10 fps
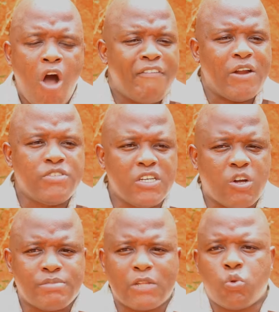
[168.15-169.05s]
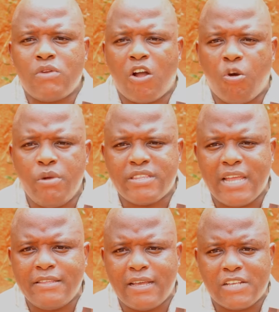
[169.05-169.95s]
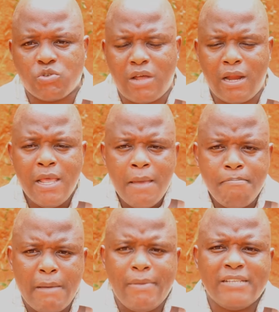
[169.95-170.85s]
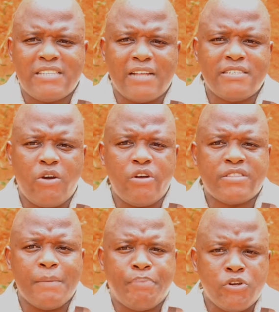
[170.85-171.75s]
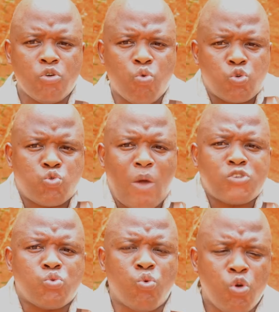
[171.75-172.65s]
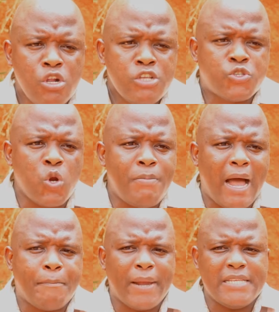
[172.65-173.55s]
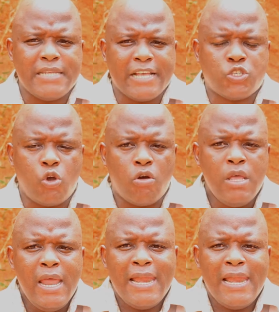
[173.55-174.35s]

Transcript: On va le dire comme ça, toute la communauté internationale, même les Tchadiens ont été pris de court trois jours seulement après les élections.